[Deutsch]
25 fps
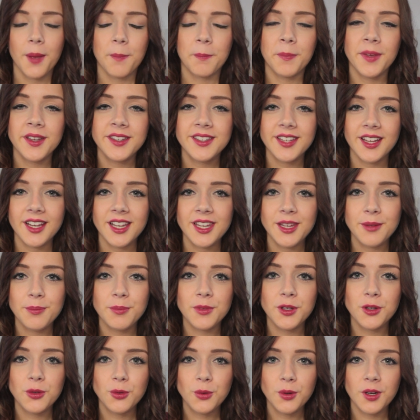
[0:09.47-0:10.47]
mit der
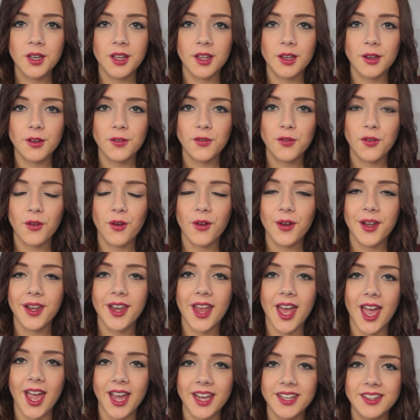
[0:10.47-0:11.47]
lieben Jule
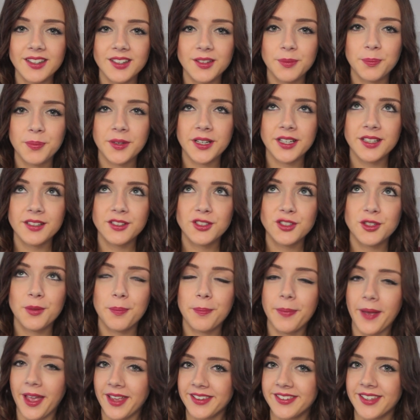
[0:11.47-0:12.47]
von 1 Printsche
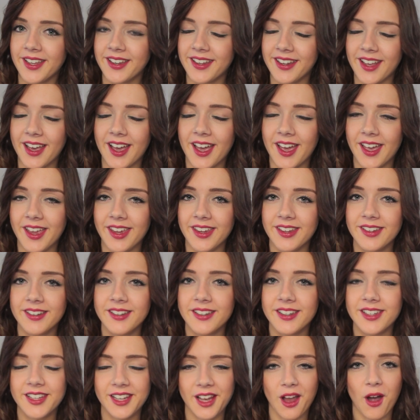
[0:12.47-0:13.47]
Pessa 3.
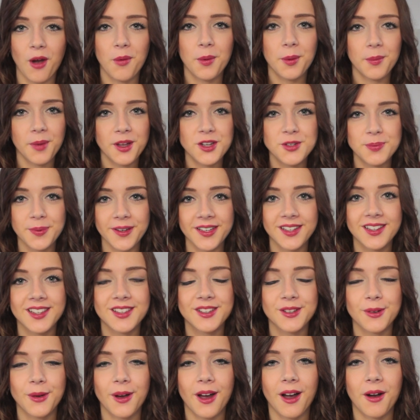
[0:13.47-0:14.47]
Ich glaube, man spricht
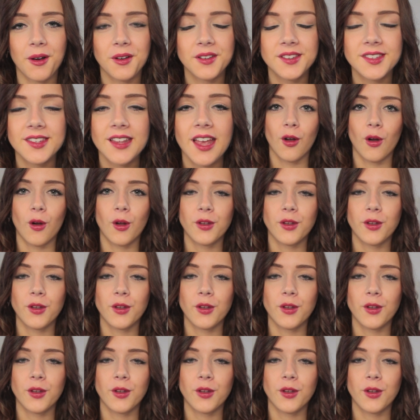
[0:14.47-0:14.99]
es so aus.